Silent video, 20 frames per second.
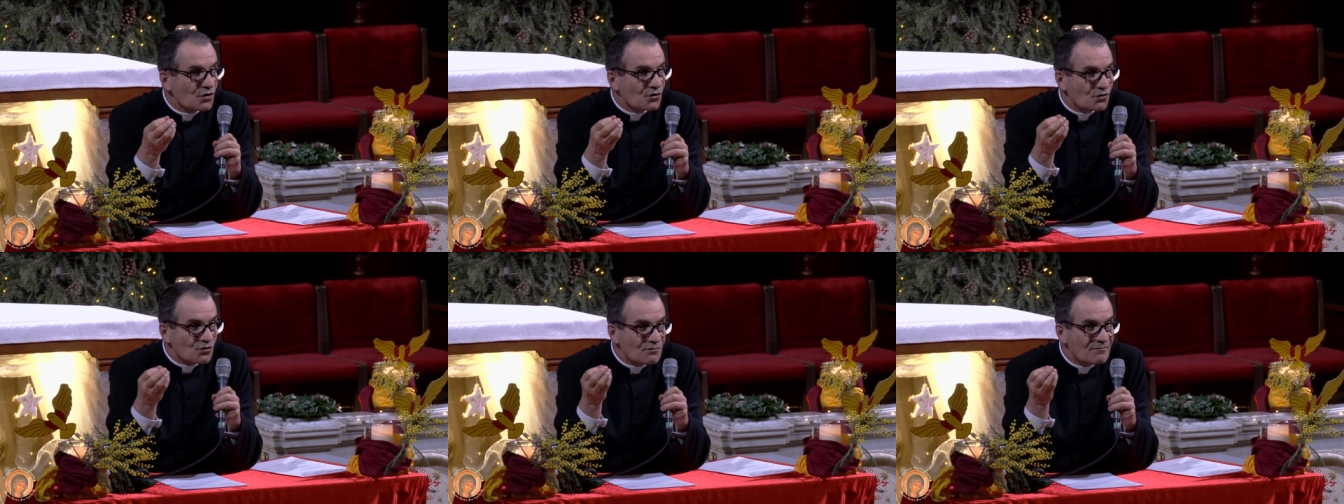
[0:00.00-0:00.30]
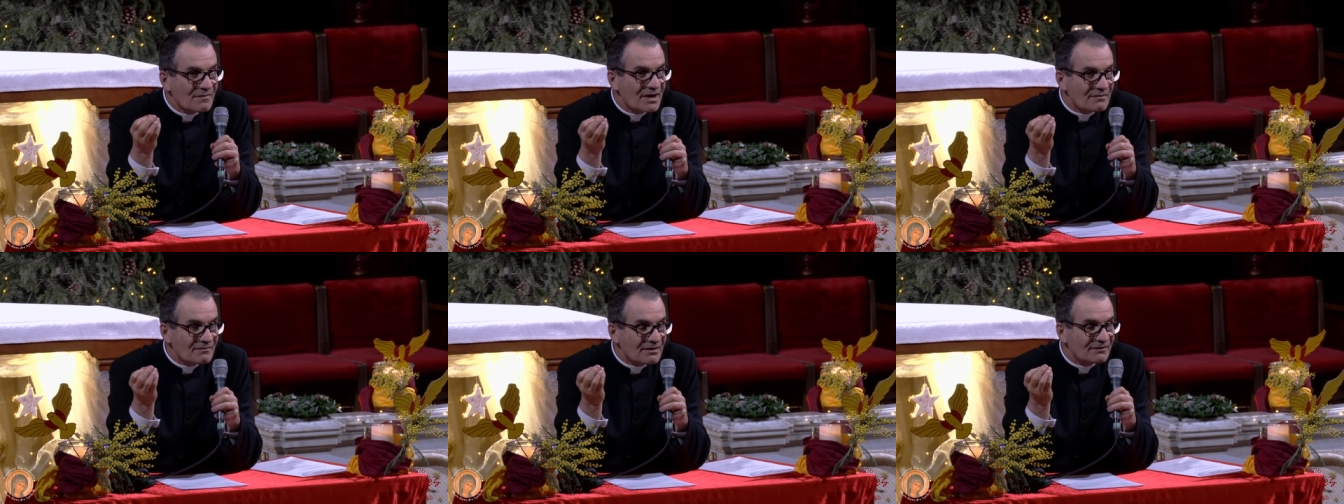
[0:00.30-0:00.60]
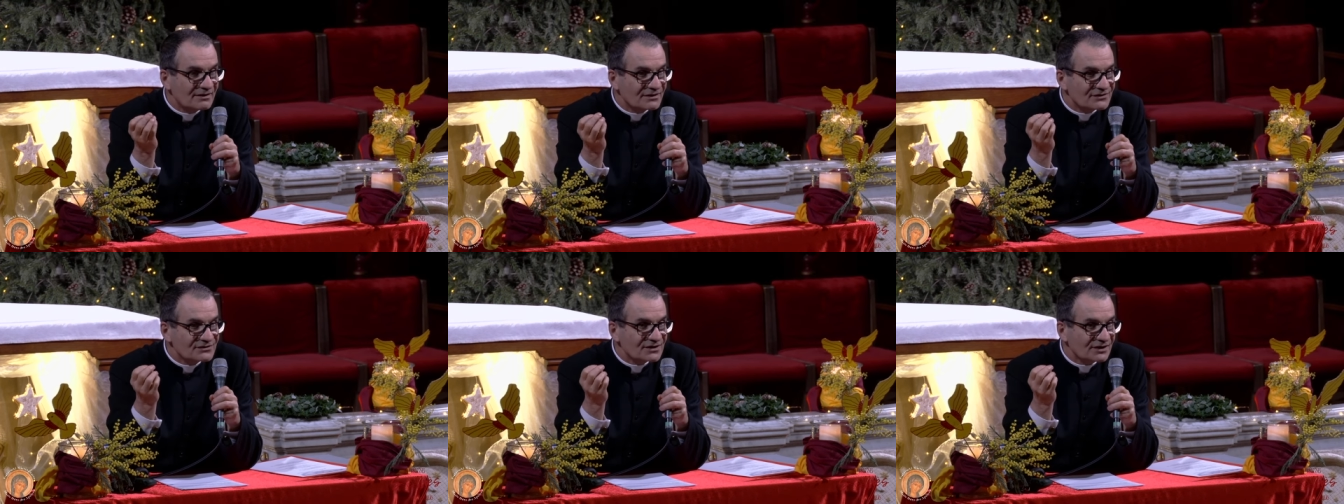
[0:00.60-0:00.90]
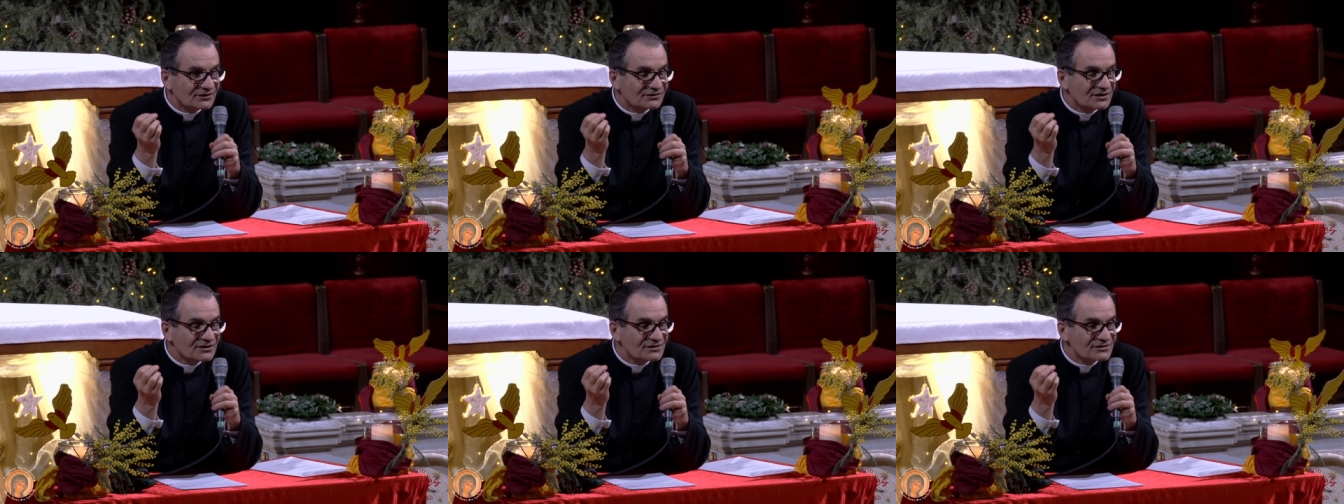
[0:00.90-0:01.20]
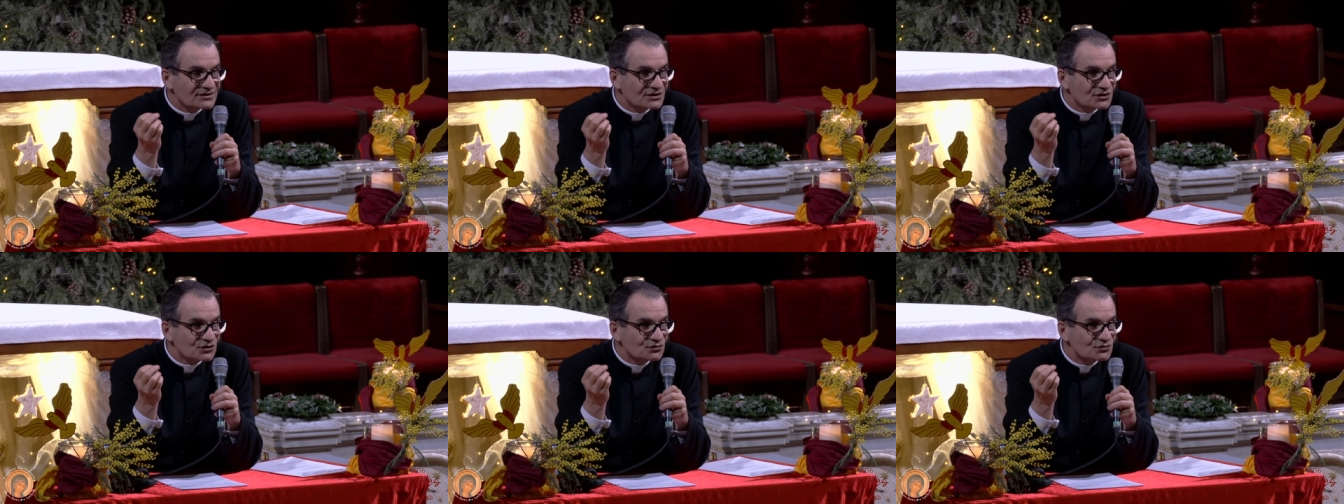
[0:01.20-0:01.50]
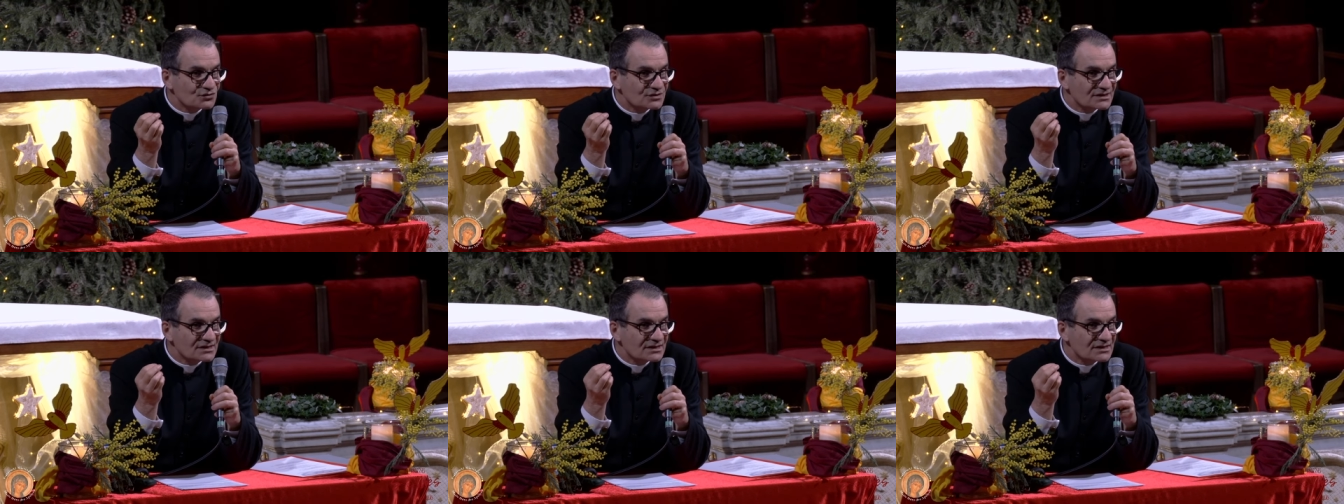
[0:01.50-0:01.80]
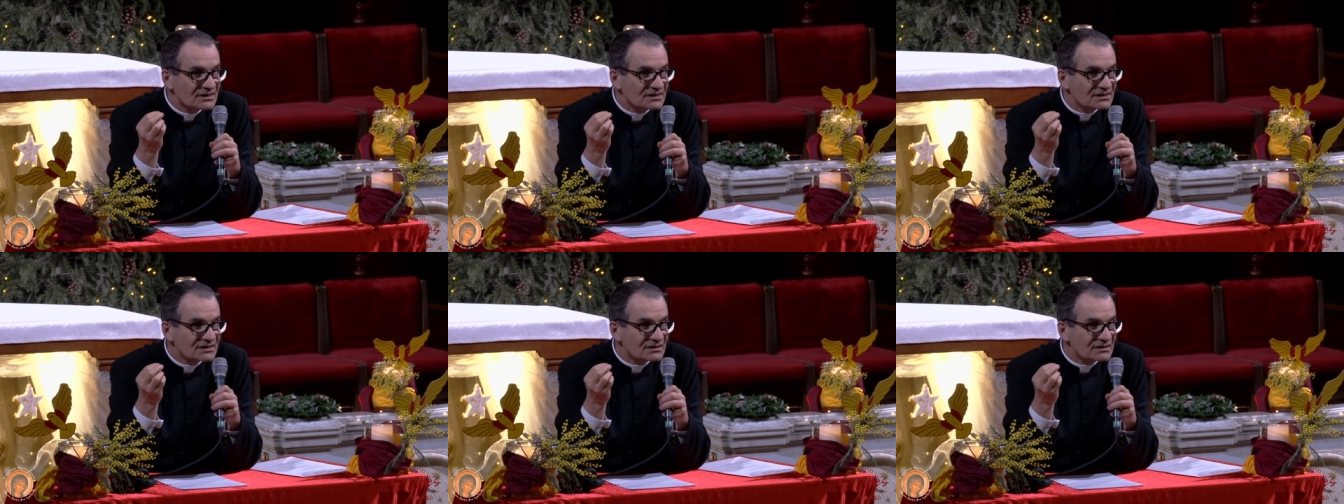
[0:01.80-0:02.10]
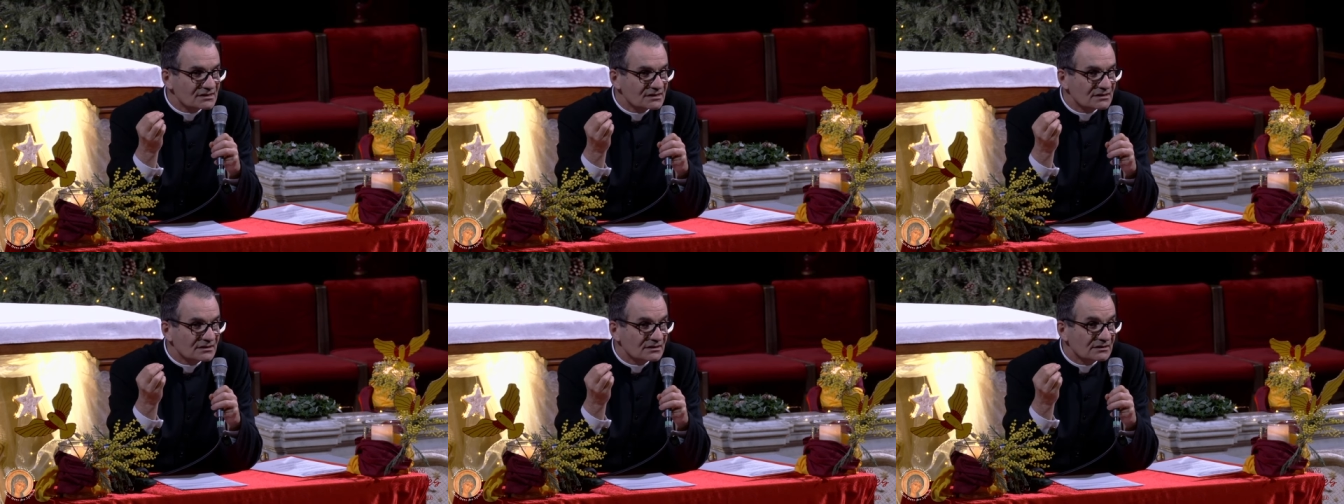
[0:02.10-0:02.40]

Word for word: ou même avec certaines injustices,